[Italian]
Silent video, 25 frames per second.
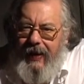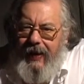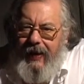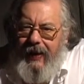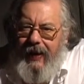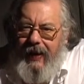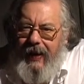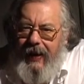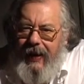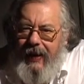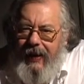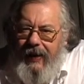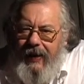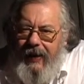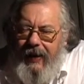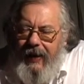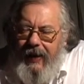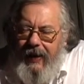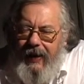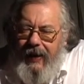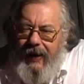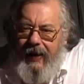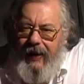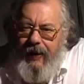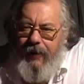
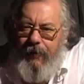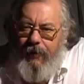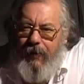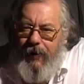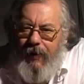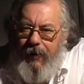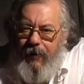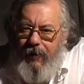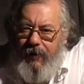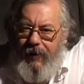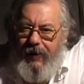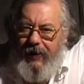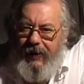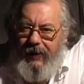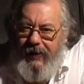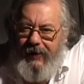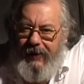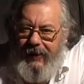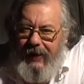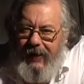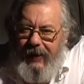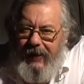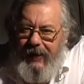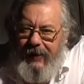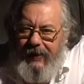alla, a quello che in
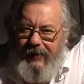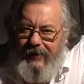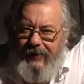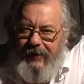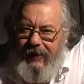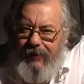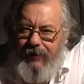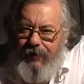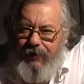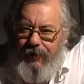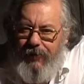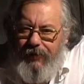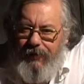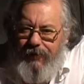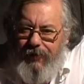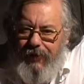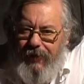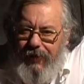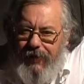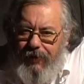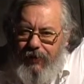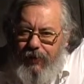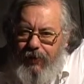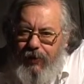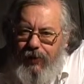Italia è stato
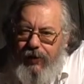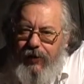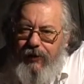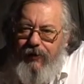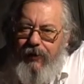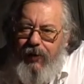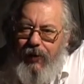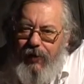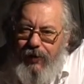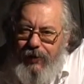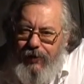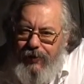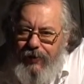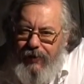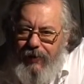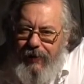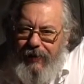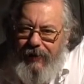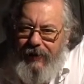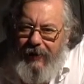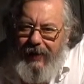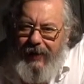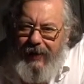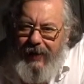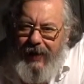definito il divorzio
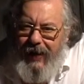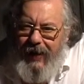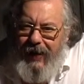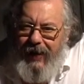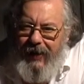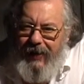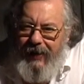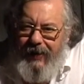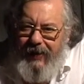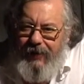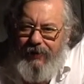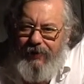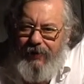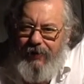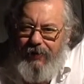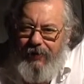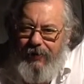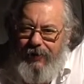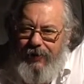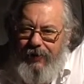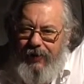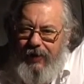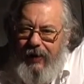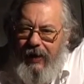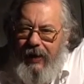all'italiana
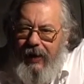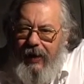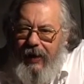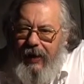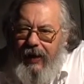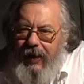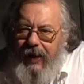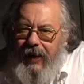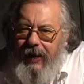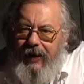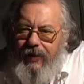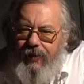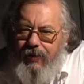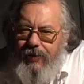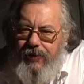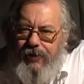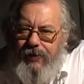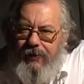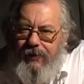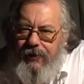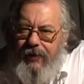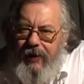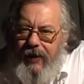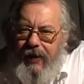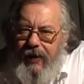cioè, e così
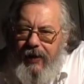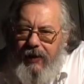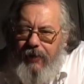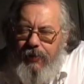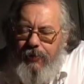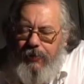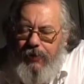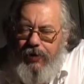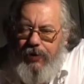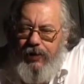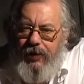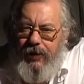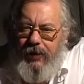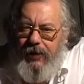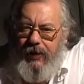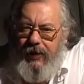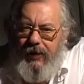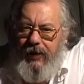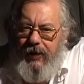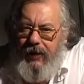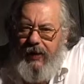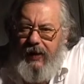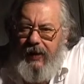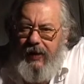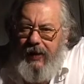via. Gli
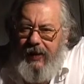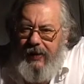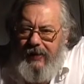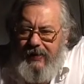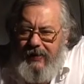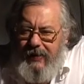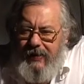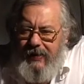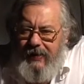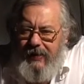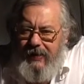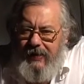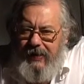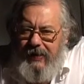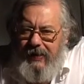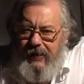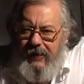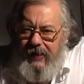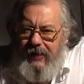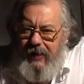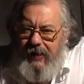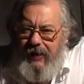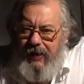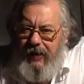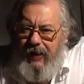omicidi e gli
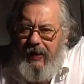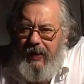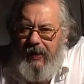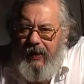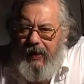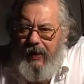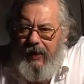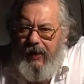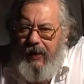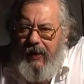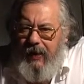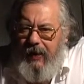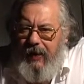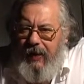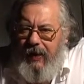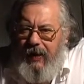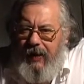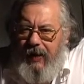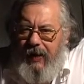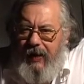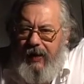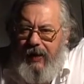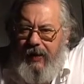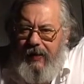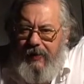assassini
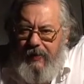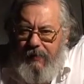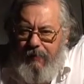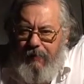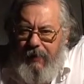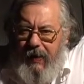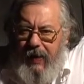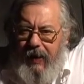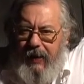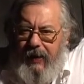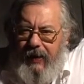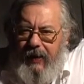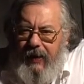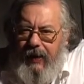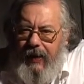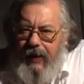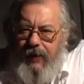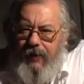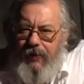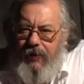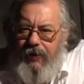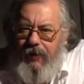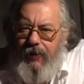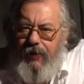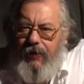eh,
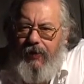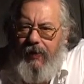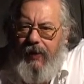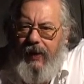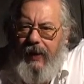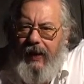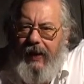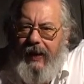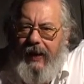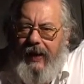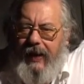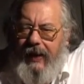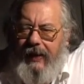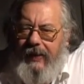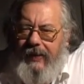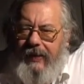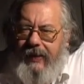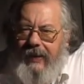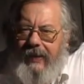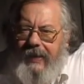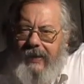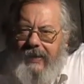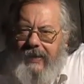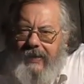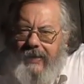rispecchiano le
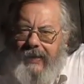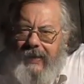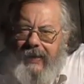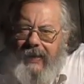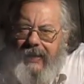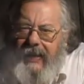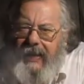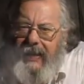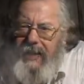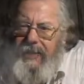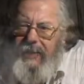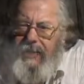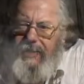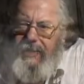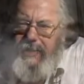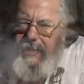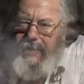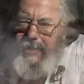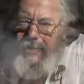caratteristiche della nostra